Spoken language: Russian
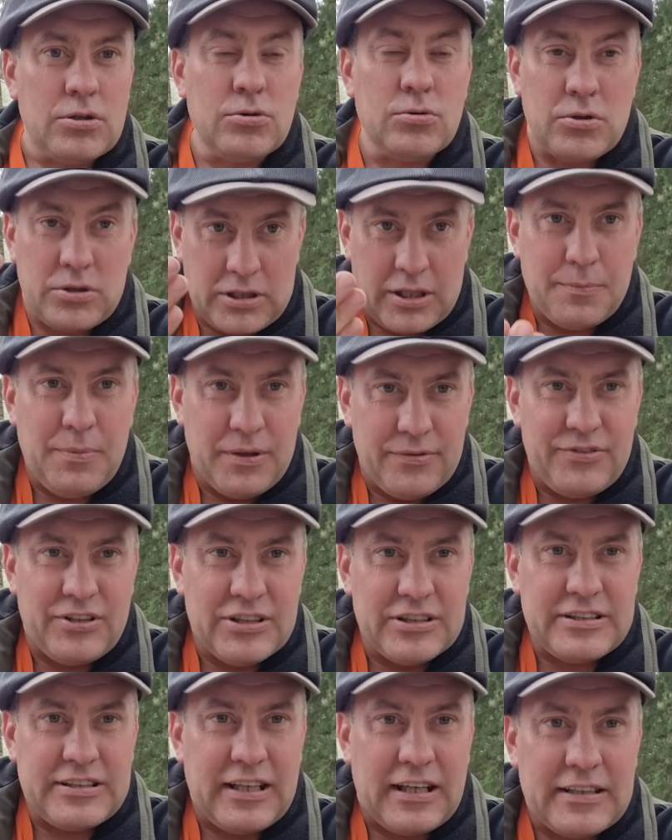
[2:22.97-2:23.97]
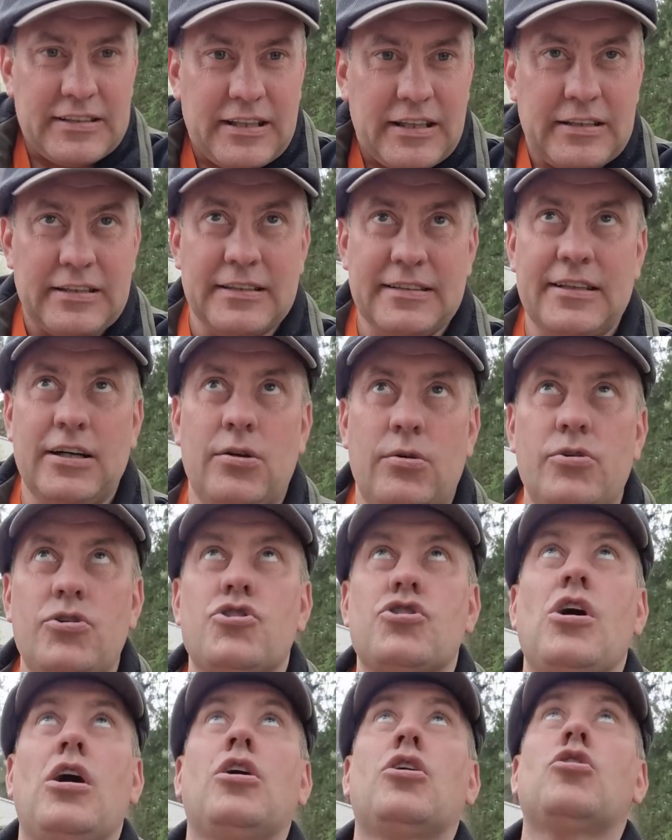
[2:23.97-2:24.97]
Ну, ты был в кинотеатре, ты
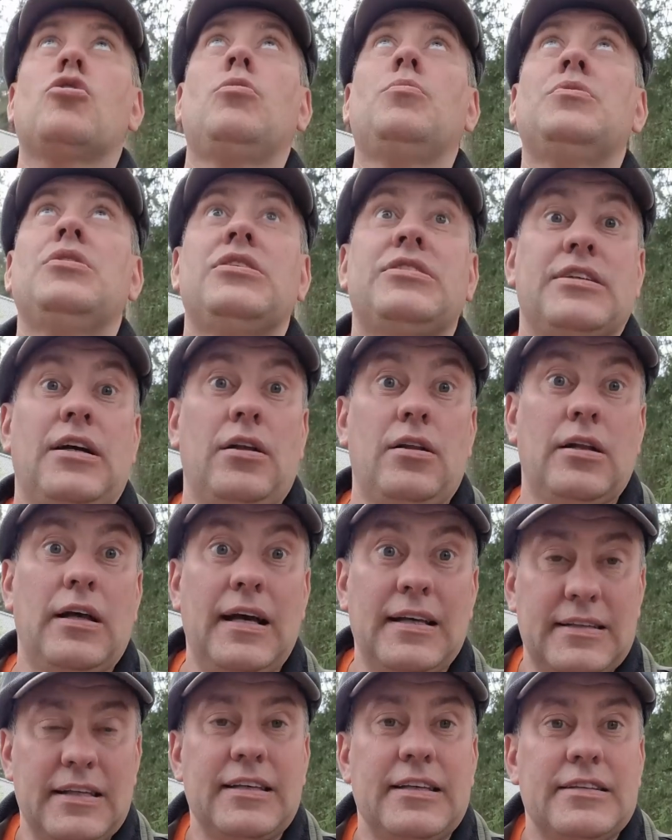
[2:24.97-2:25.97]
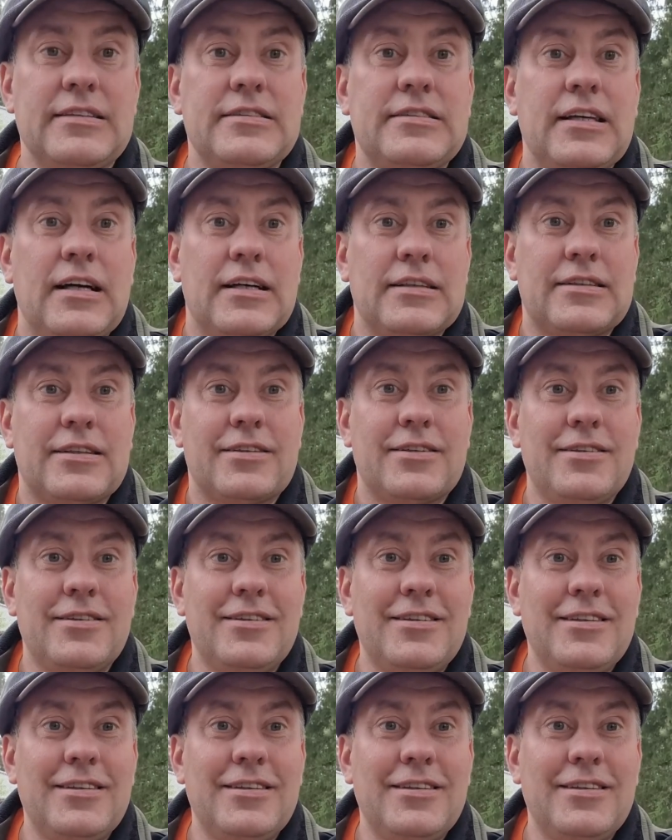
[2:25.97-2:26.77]
заходишь, огромный зал. Это кинотеатр.